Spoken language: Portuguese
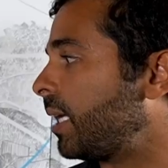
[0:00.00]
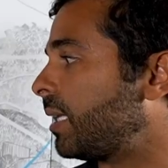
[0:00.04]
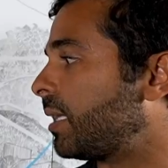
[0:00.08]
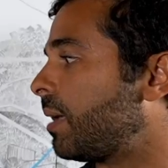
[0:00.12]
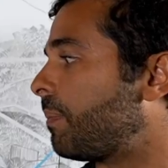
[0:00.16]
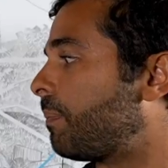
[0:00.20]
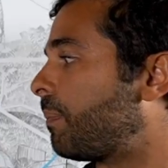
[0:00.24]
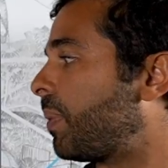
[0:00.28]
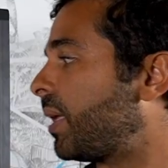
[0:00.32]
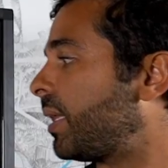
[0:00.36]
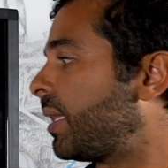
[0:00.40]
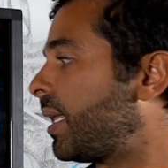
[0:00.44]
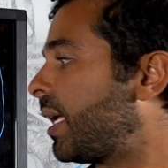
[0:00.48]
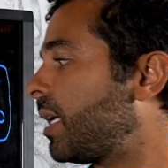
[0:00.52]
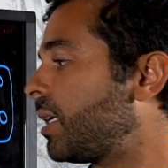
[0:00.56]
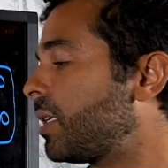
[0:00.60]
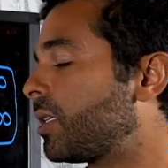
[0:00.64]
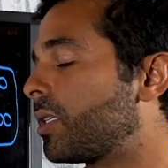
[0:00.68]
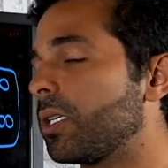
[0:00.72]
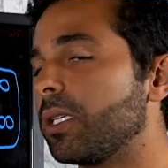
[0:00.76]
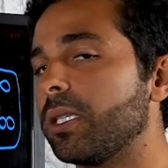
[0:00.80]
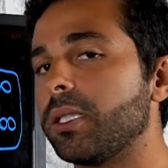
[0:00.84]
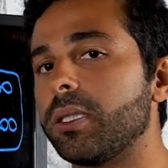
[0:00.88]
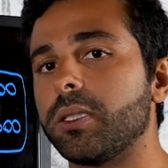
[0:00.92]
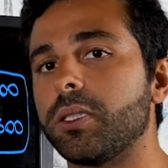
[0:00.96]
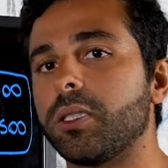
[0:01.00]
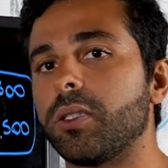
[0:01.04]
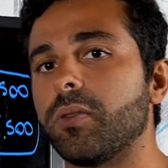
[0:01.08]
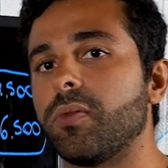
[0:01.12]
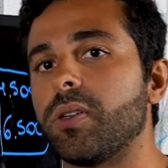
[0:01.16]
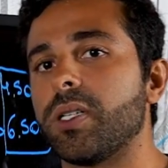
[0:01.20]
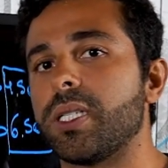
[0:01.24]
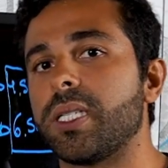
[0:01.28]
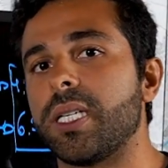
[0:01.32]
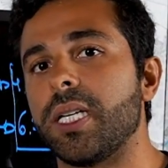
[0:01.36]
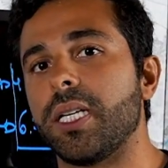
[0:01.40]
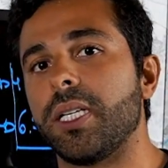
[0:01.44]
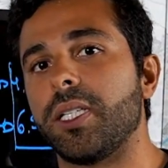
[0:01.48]
Independente de
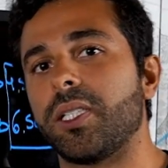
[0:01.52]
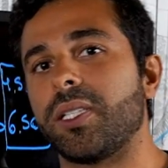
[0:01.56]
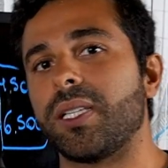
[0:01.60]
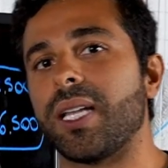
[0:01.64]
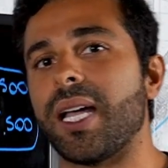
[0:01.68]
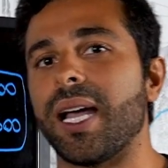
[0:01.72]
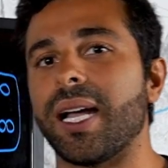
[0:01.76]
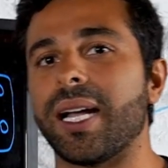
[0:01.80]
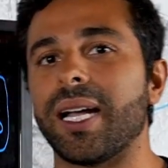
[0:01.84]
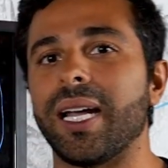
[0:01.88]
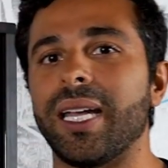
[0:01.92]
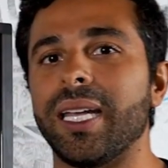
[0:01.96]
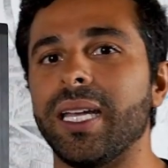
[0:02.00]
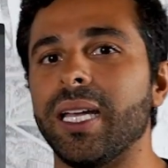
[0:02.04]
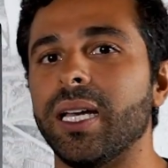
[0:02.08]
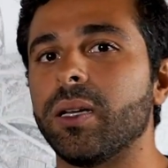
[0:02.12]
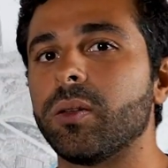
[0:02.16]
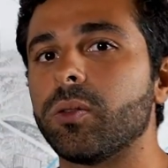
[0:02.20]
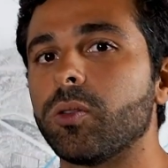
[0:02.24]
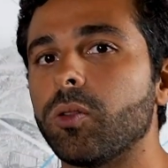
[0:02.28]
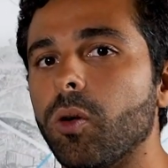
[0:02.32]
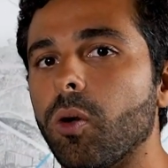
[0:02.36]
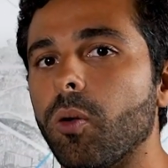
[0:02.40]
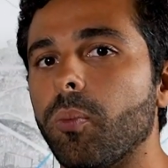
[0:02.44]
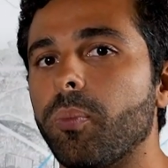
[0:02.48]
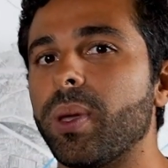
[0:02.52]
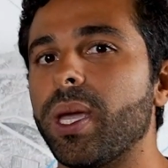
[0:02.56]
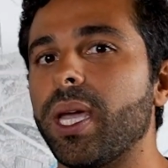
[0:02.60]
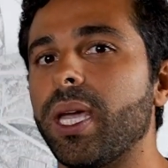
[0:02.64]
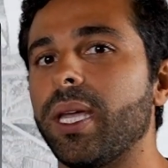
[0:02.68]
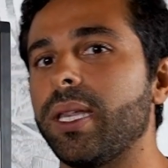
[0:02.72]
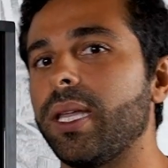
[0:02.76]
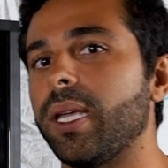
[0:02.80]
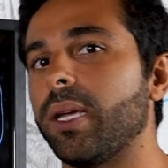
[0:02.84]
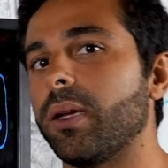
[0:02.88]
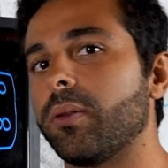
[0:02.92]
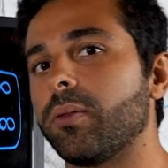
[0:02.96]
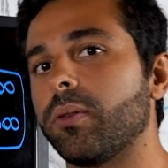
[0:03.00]
você estar ganhando ou
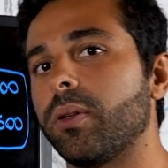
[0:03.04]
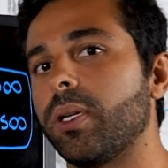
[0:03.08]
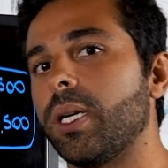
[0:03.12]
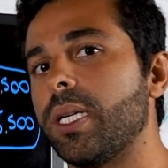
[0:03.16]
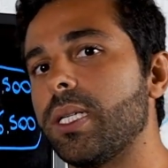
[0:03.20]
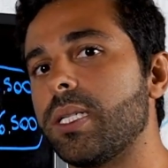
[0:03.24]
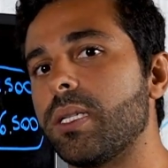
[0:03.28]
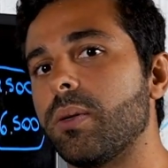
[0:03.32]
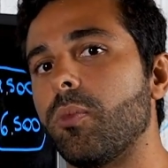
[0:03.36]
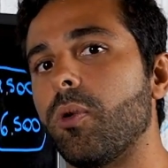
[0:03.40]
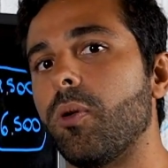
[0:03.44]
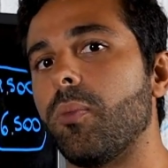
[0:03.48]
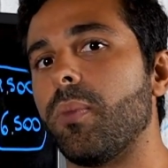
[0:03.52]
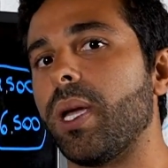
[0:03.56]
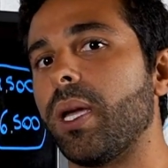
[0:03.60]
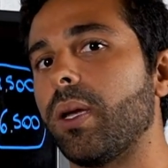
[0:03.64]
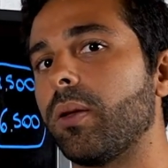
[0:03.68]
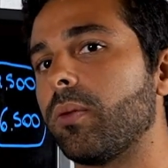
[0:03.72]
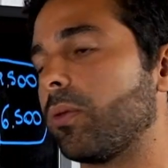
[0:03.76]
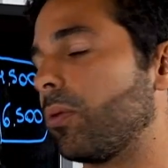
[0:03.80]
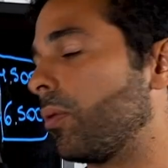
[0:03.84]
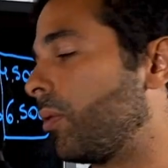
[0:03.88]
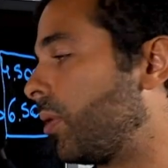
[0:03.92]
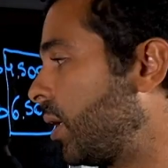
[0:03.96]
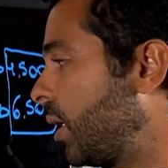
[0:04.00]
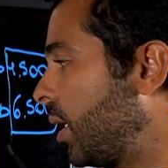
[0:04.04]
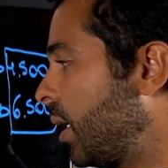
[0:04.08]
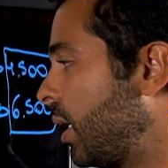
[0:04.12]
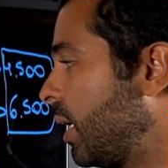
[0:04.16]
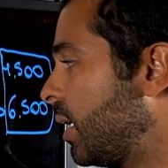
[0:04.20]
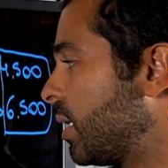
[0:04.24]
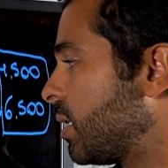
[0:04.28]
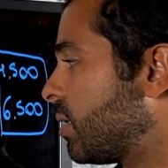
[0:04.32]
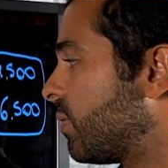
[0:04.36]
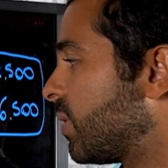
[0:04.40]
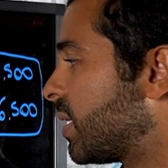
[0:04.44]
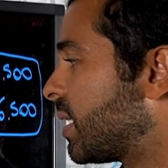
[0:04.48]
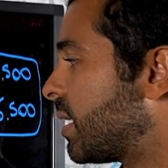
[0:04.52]
perdendo nesse momento,
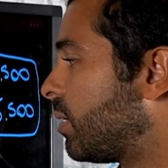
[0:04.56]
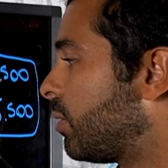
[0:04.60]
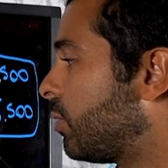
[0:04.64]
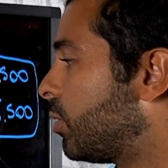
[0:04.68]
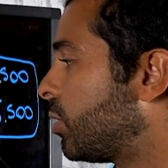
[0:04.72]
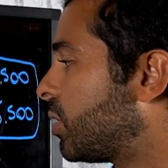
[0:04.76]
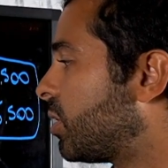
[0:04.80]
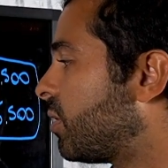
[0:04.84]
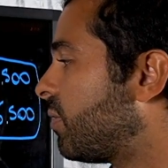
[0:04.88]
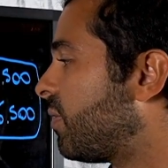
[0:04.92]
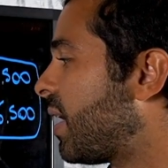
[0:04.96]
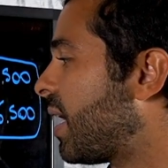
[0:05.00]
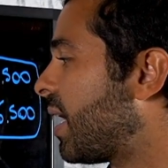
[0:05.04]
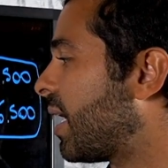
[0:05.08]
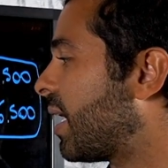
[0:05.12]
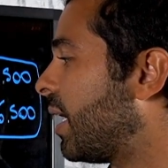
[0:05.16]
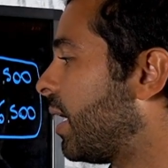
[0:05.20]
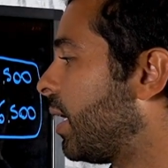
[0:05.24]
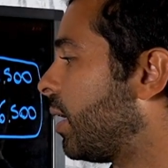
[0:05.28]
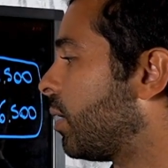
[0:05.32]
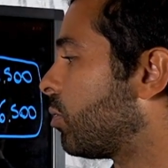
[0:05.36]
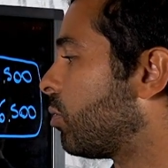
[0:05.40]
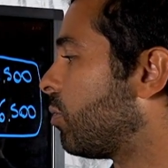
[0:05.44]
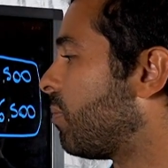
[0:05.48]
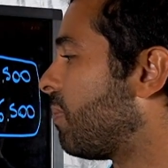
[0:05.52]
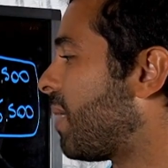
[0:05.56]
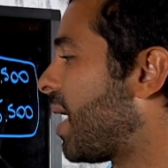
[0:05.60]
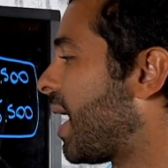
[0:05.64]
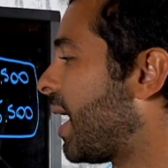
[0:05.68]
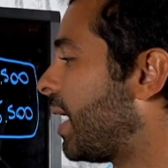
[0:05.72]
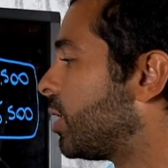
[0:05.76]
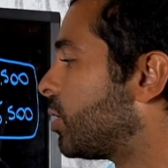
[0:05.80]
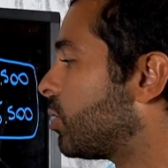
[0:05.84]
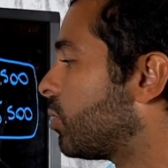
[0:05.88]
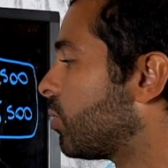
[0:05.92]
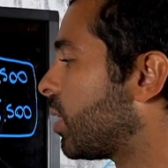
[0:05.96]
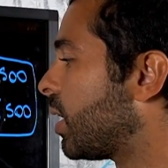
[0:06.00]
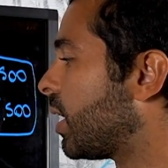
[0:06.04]
se você não estiver ganhando
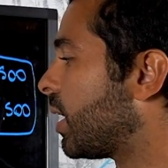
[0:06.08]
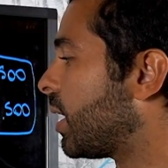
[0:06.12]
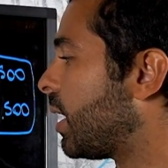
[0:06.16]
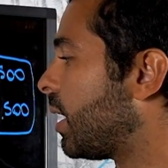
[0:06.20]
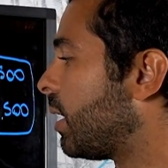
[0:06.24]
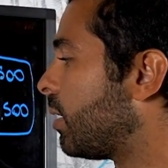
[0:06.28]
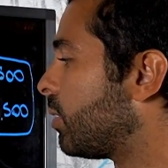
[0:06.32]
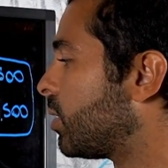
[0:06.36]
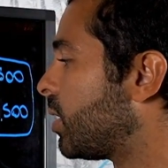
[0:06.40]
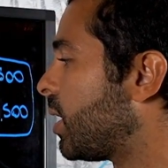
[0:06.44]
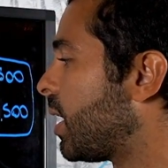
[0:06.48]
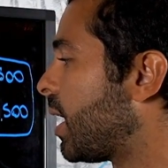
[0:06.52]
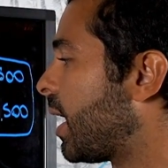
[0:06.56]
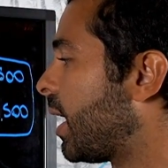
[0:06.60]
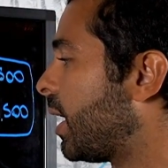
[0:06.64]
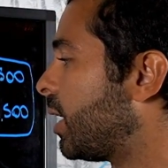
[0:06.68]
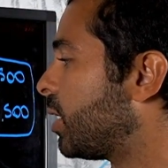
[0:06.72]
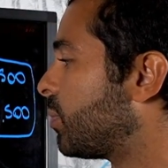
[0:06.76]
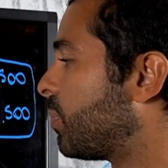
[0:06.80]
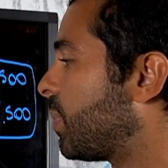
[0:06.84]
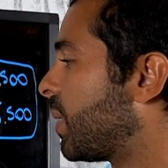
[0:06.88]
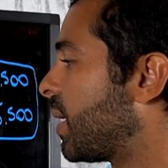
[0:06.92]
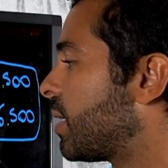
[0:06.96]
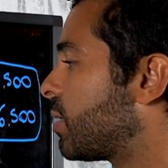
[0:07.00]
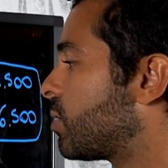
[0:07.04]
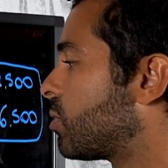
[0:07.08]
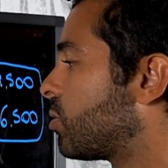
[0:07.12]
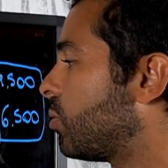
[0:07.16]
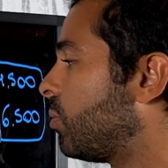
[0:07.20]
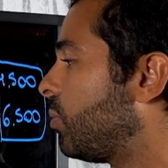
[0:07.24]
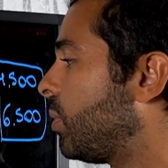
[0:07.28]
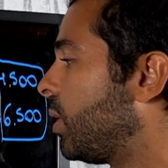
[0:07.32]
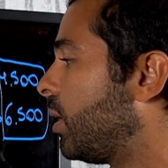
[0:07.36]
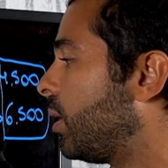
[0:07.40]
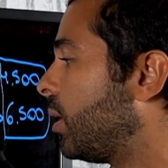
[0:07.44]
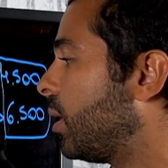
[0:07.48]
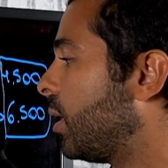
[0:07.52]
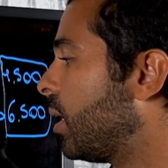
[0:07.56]
mais do que R$ 500 reais para
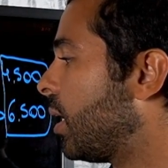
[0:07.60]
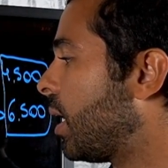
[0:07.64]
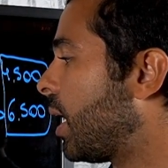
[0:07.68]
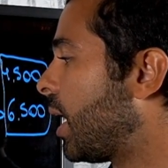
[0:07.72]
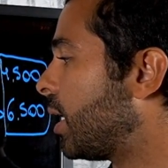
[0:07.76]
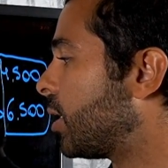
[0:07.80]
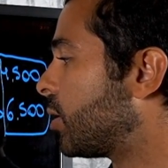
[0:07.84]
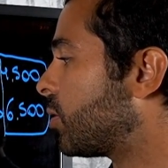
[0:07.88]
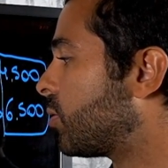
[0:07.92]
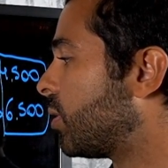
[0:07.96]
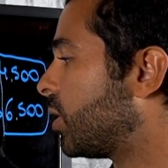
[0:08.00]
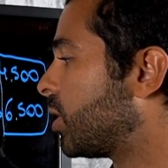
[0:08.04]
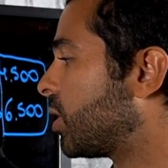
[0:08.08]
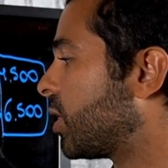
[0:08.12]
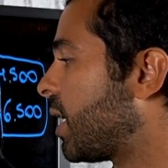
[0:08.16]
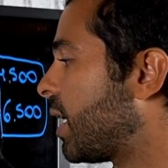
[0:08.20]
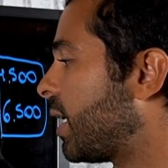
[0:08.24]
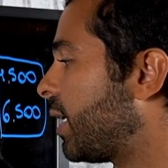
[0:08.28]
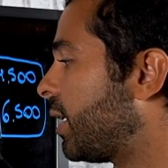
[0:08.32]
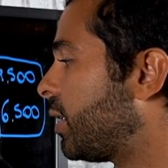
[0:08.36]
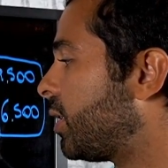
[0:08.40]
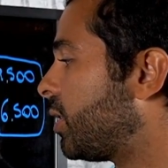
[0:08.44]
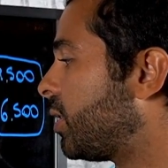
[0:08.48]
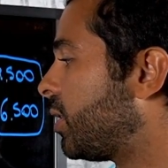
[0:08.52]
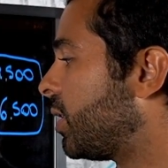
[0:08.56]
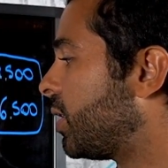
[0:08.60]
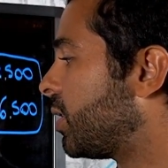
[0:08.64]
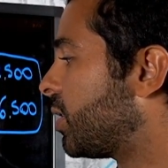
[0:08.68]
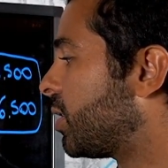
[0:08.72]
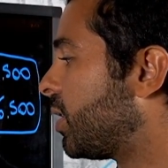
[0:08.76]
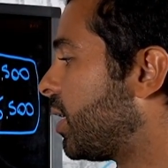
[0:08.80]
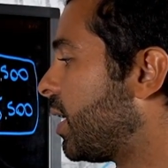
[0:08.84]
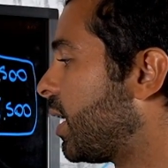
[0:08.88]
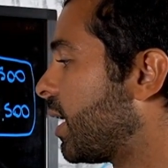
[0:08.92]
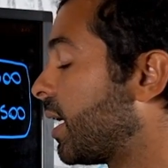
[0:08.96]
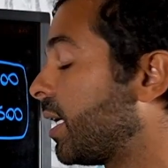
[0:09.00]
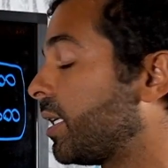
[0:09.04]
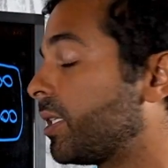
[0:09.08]
assumir as suas garantias
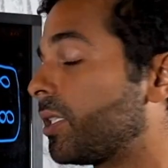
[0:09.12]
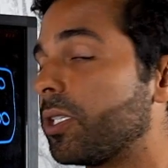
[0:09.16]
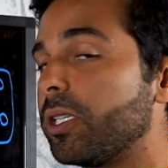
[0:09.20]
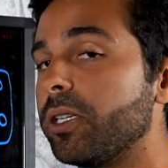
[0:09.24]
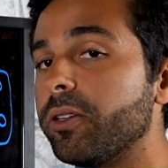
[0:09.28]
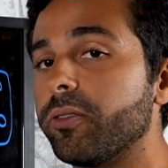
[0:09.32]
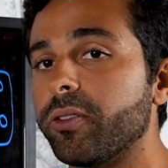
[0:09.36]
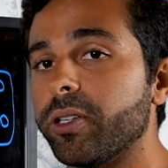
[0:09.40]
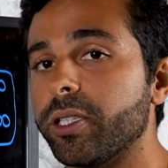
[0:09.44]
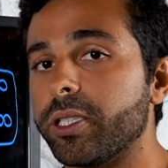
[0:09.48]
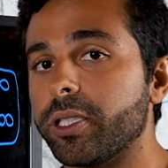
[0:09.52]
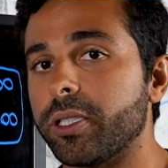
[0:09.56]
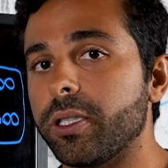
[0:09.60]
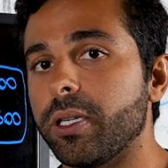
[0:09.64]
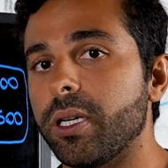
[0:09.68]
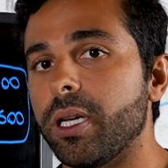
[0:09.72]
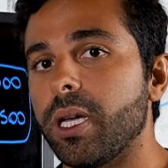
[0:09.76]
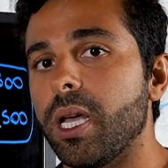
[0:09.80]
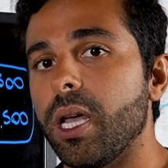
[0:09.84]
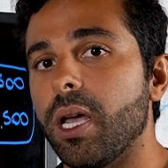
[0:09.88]
negativas,